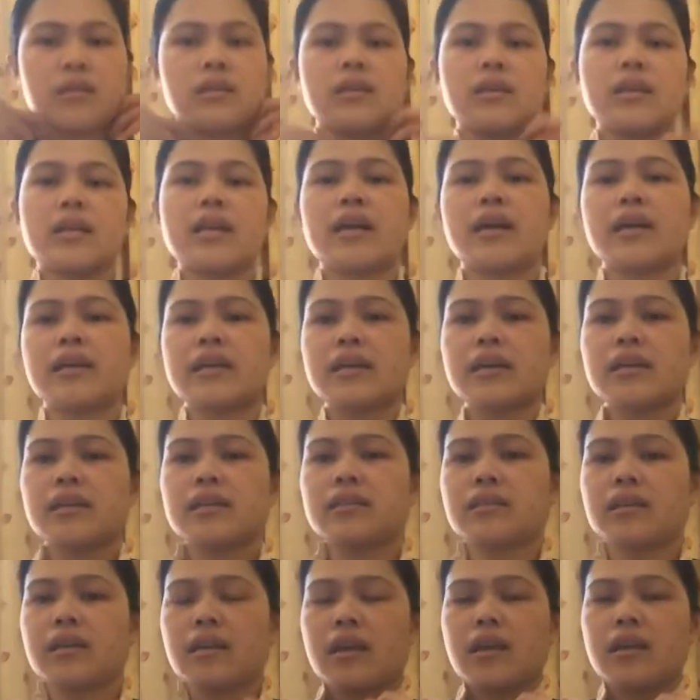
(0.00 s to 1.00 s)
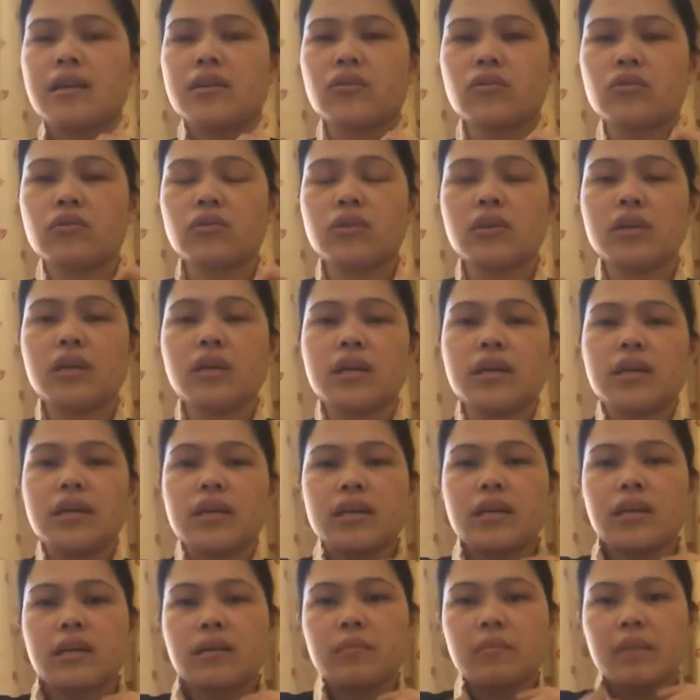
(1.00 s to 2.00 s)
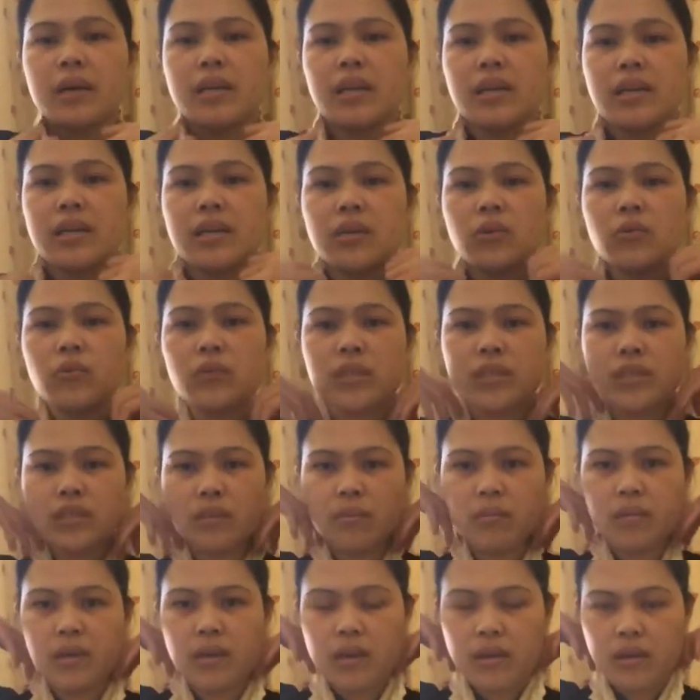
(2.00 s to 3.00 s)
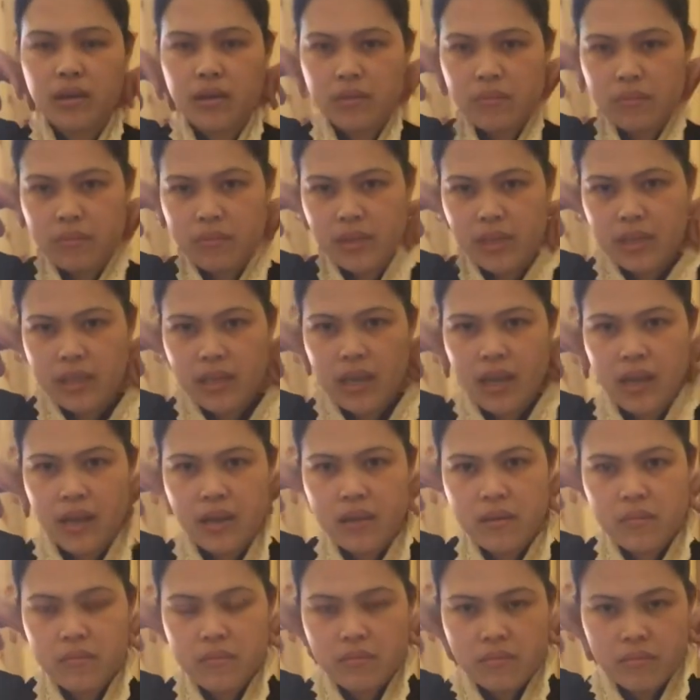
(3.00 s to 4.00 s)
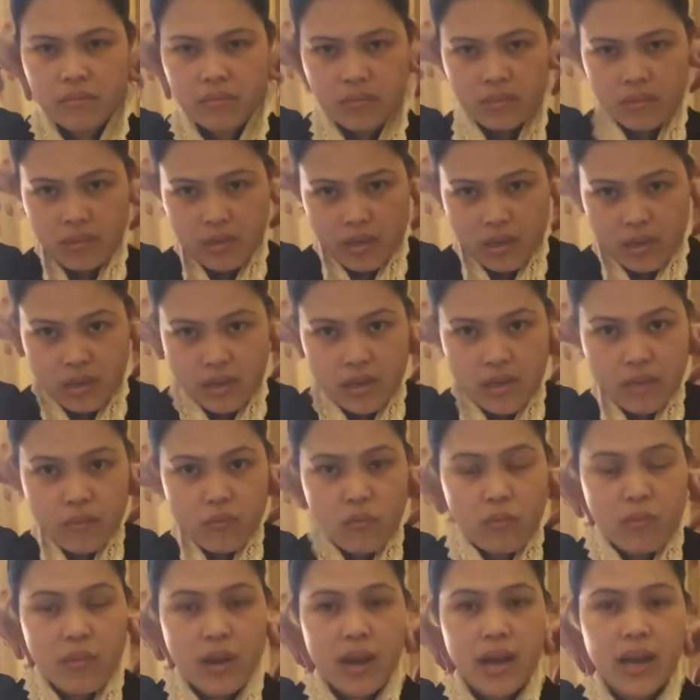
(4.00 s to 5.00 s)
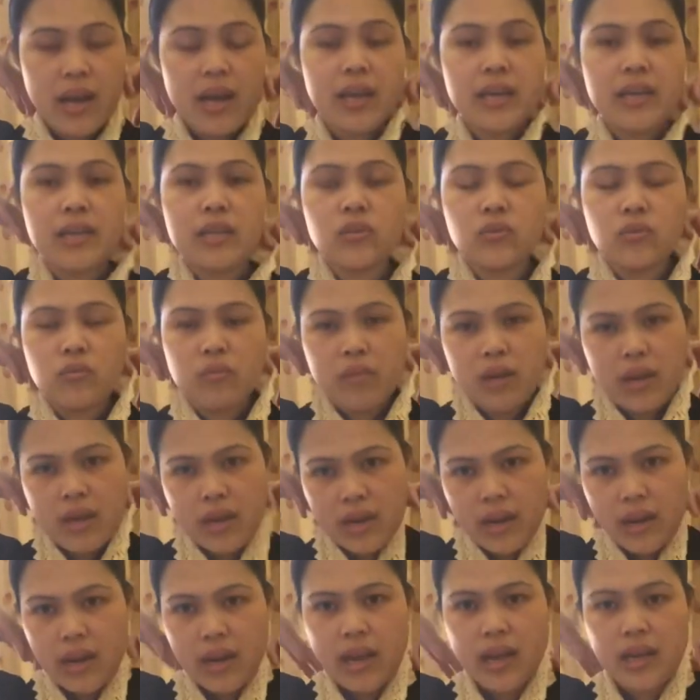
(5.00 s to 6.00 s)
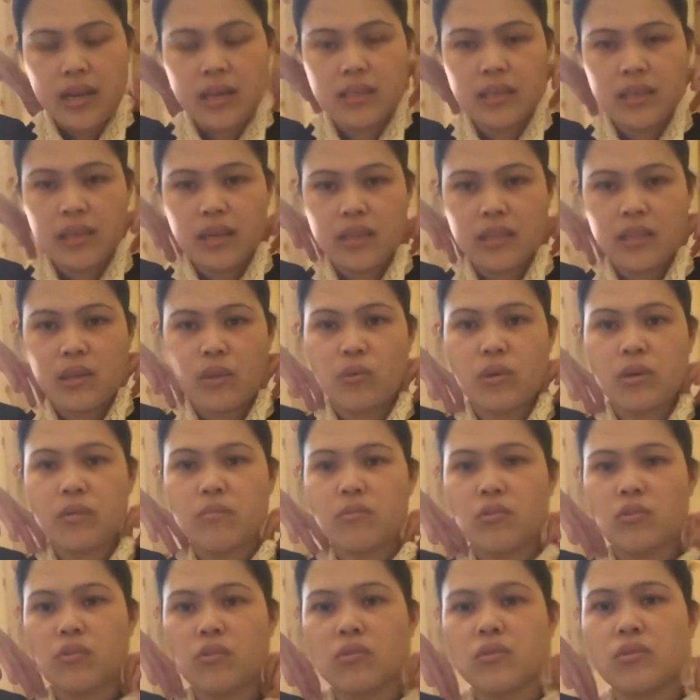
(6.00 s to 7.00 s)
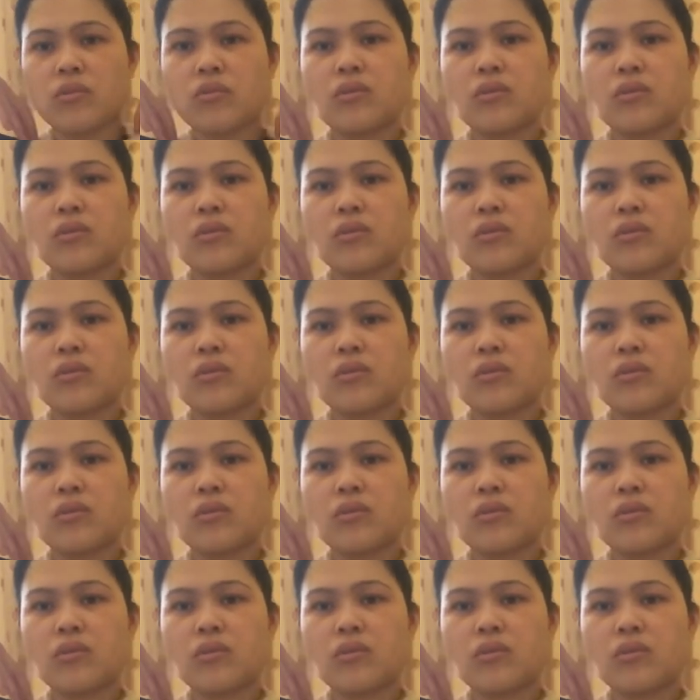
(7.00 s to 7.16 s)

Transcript: Kailangan nakasarado. Para iwas sa mga matang, hindi mo maakit yung mga lalaki sa katawan mo.